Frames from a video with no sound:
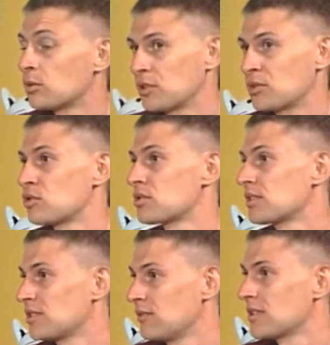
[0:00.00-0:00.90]
ну, потому что
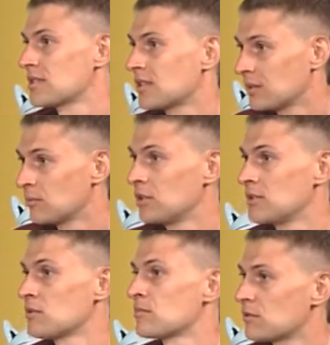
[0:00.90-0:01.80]
это вес, и мы
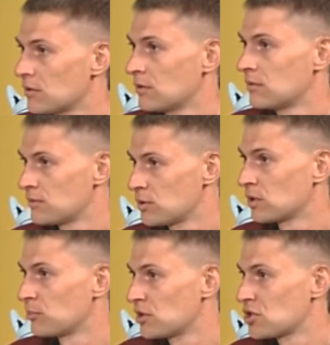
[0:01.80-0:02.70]
несем свое все
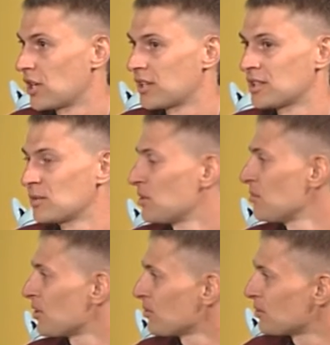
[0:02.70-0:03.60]
на плечах. Угу. И,
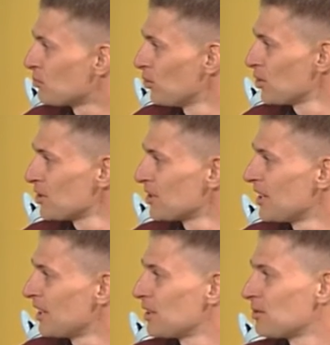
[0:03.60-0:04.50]
например, вот борщ.
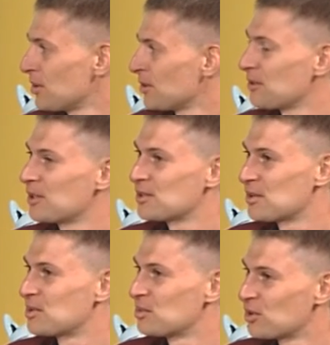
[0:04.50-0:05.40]
Юрий Анатольевич
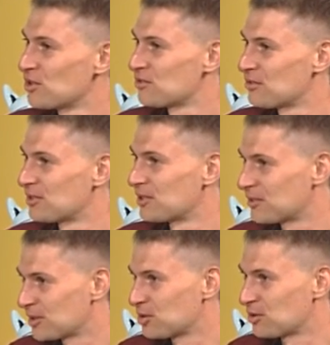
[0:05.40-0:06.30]
любит борщ
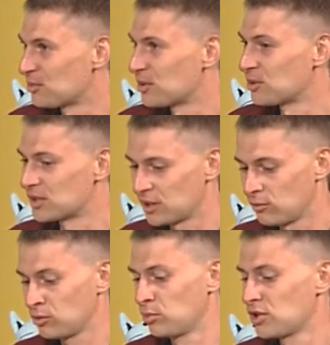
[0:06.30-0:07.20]
готовить по ходе. Так
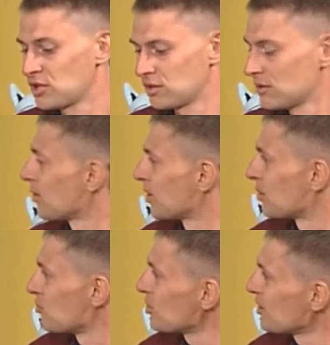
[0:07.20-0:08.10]
вот, борщ сколько
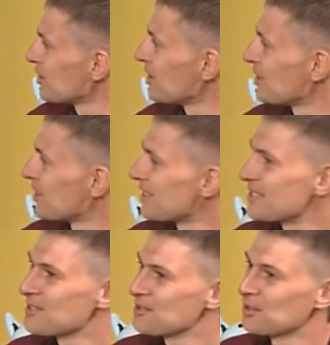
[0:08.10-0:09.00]
там? 140
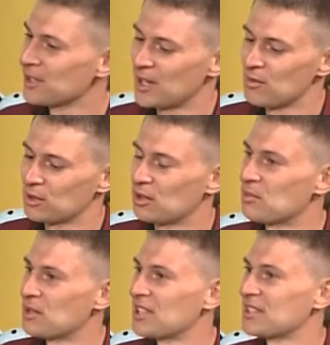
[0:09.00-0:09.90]
грамм. 140 грамм. 140
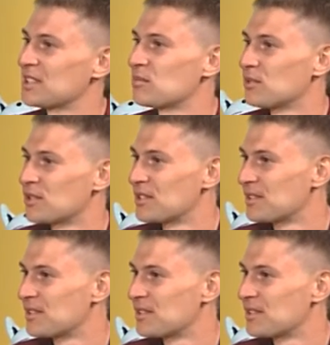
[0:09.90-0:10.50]
грамм это сушеные